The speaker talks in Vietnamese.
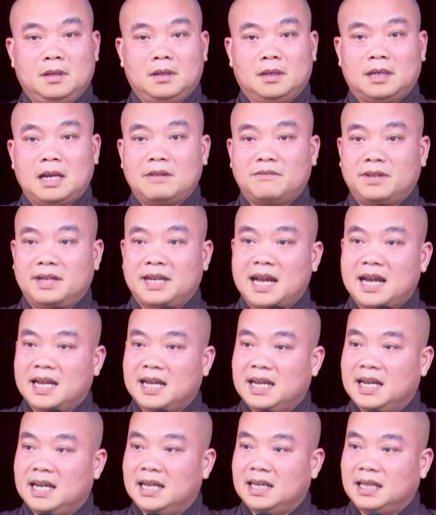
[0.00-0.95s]
các vị đang
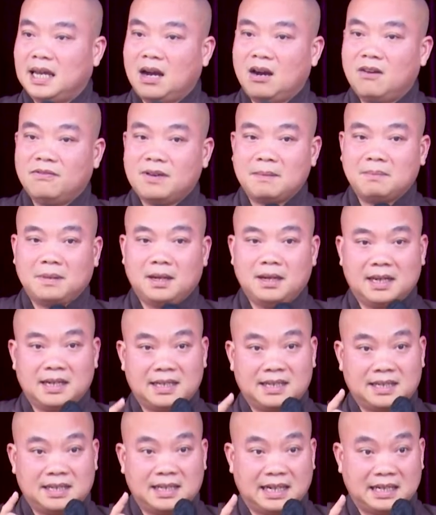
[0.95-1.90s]
nghe giáo pháp đây
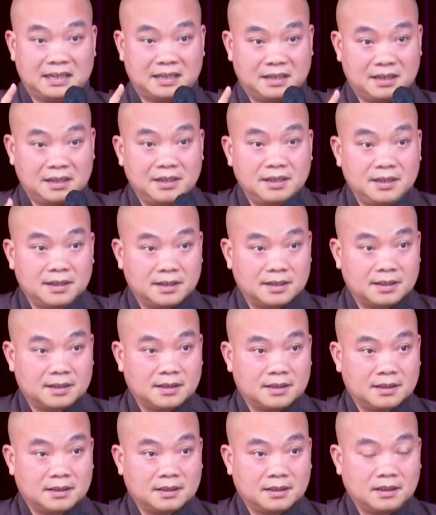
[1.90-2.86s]
là trạch diệt
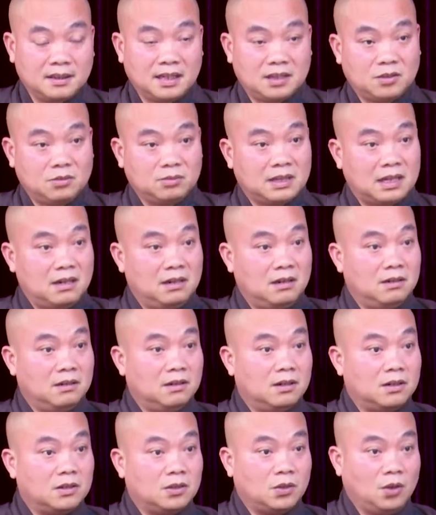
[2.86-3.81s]
tức là chúng ta
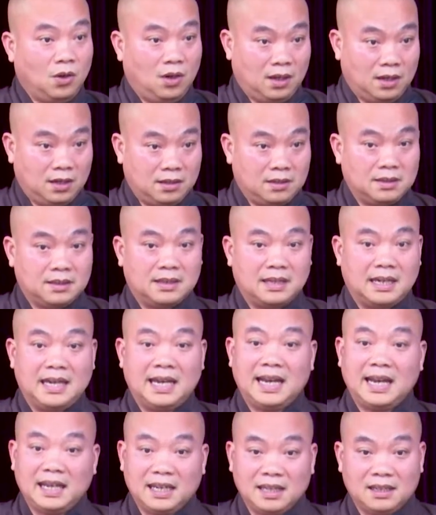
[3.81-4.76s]
lựa chọn cái
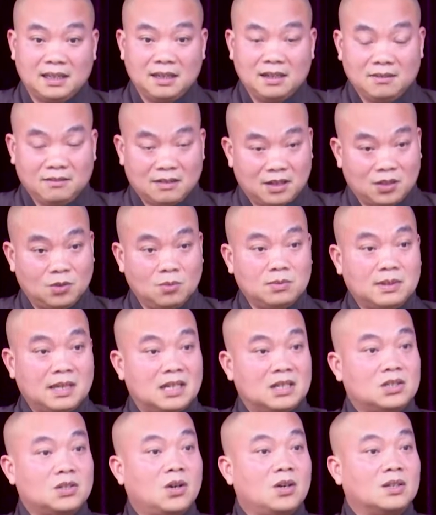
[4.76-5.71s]
hay và chúng
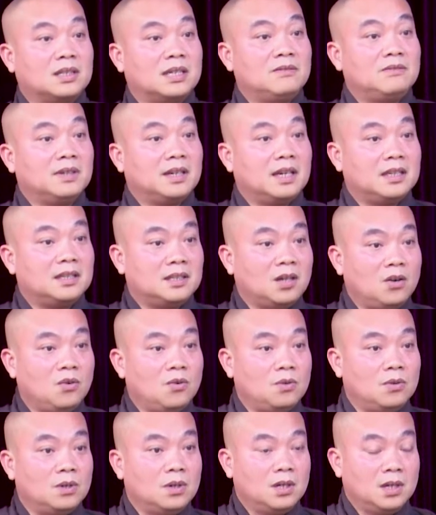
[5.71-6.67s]
ta so sánh với cái
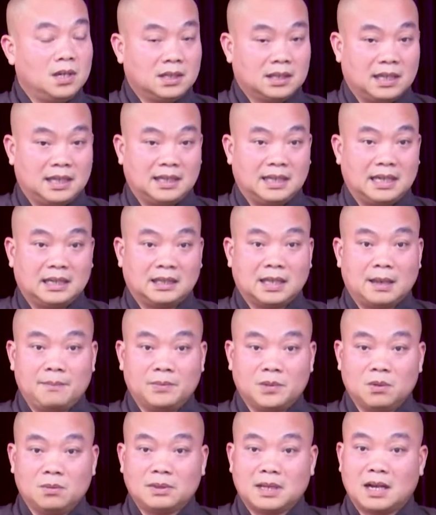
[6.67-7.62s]
xấu thành ra
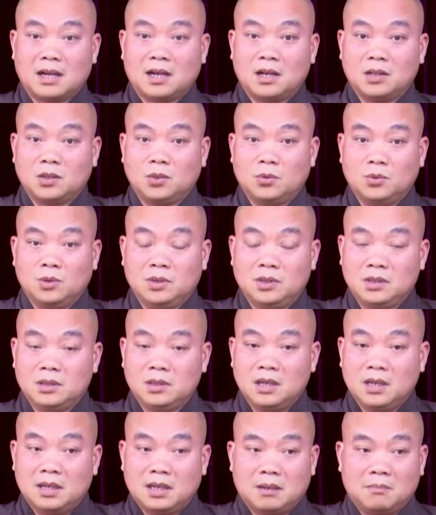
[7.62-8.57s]
tâm chúng ta có xu
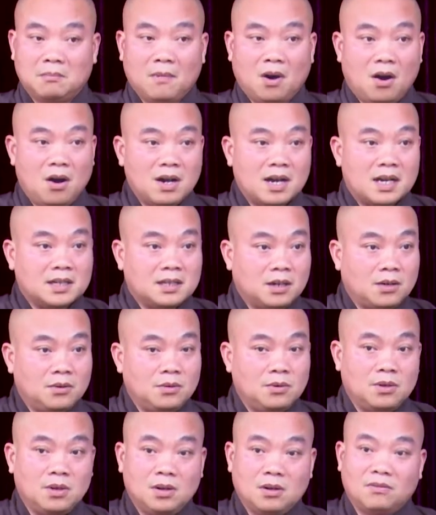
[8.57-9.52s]
hướng là bỏ cái
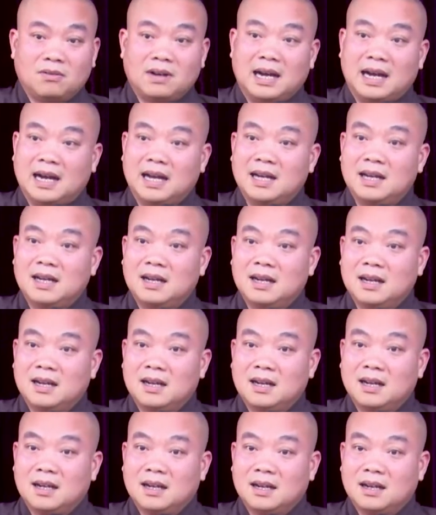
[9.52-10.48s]
xấu và
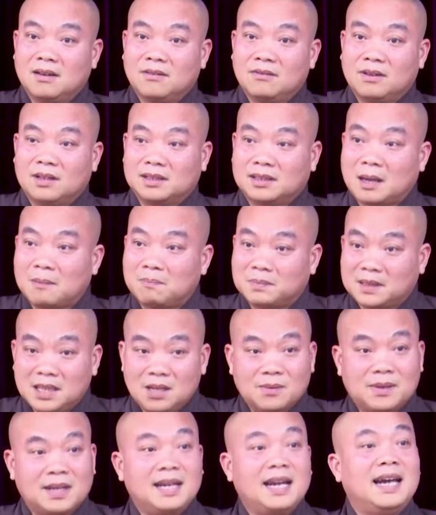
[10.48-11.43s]
và tập
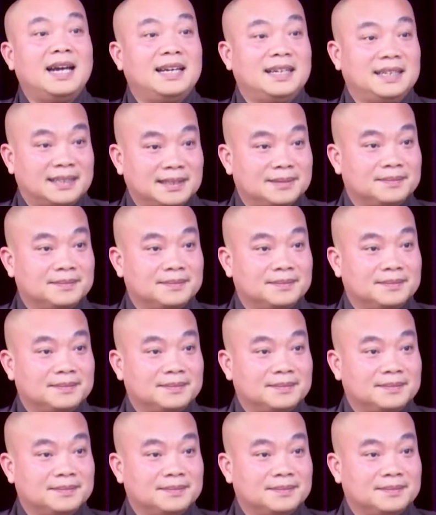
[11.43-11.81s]
theo cái hay